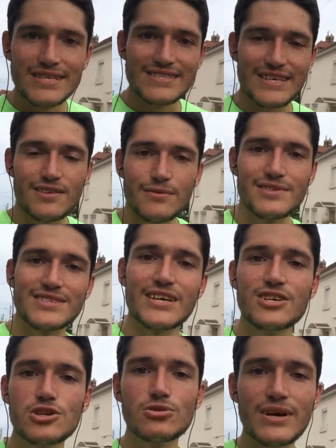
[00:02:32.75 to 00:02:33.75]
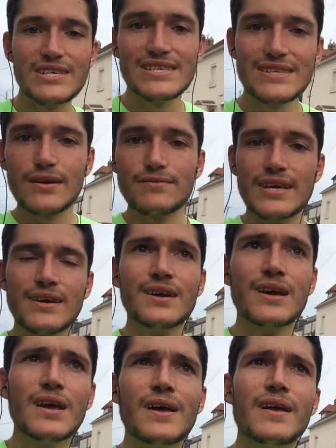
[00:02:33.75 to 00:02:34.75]
C'est exactement ça, choisis ta vie.
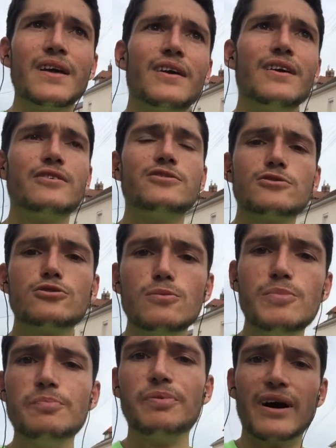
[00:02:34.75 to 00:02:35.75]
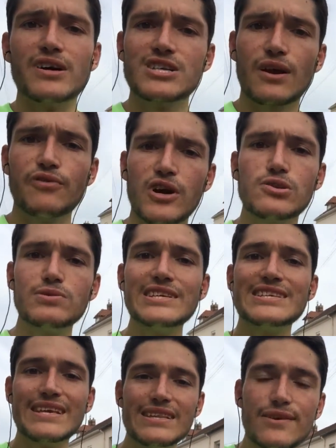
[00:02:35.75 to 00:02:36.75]
Subis pas. Chaque fois que tu
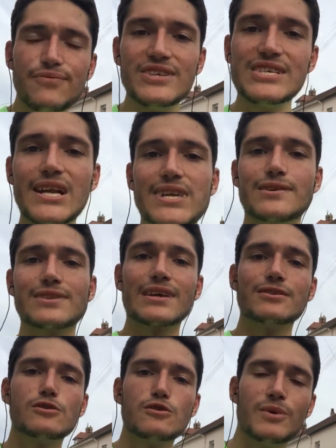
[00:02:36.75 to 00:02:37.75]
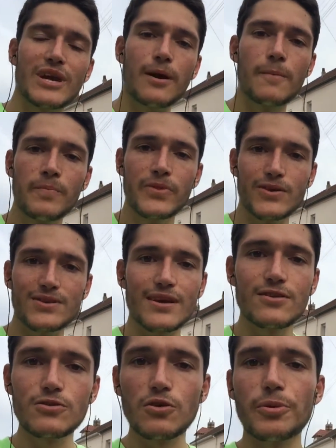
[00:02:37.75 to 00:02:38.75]
dis c'est difficile, tu es en train de subir. Tu es en
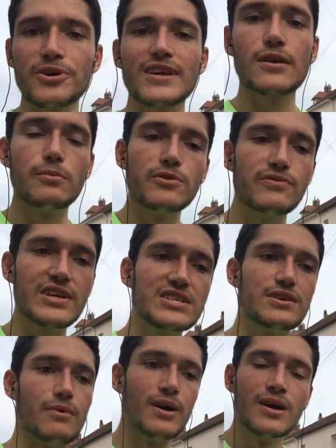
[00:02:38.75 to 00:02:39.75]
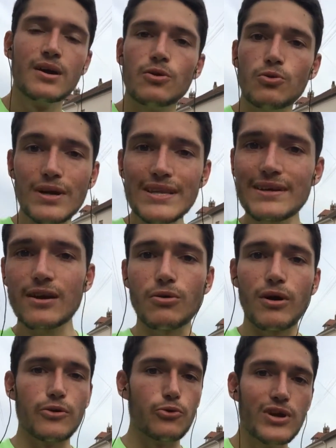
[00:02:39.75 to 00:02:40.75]
train de te comporter comme une victime. Oui, tu as le
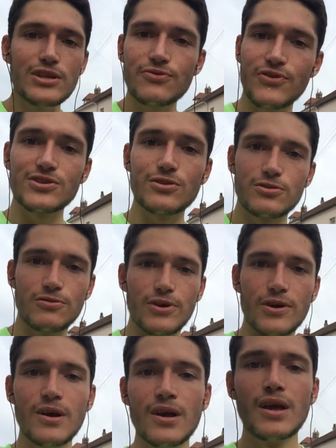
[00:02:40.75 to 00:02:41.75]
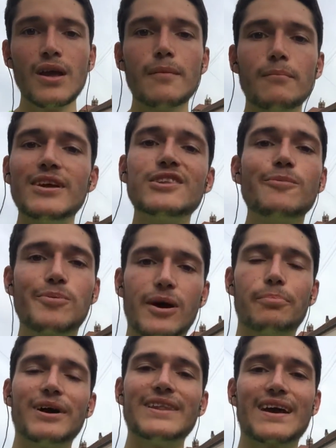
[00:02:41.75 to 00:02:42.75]
droit, oui, tu fais ce que tu veux. Mais te
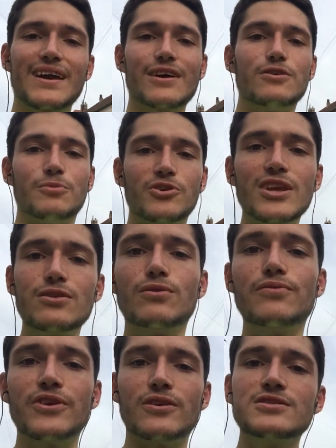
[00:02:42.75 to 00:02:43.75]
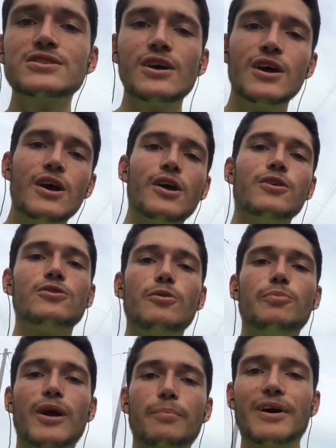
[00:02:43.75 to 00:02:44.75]
plains pas derrière de manquer de confiance, te
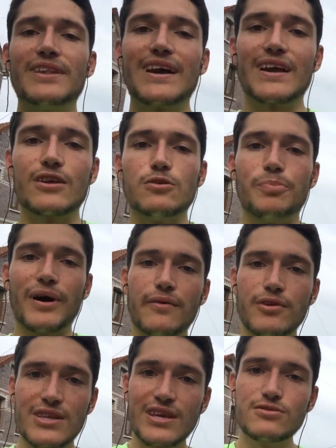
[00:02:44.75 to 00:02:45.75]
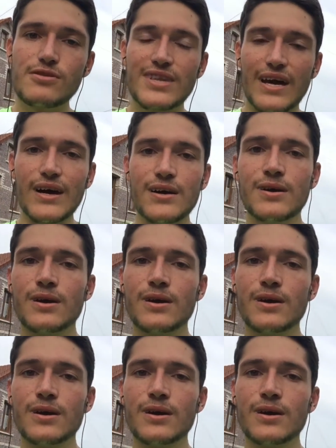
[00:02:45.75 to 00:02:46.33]
plains pas derrière de pas avoir de résultats.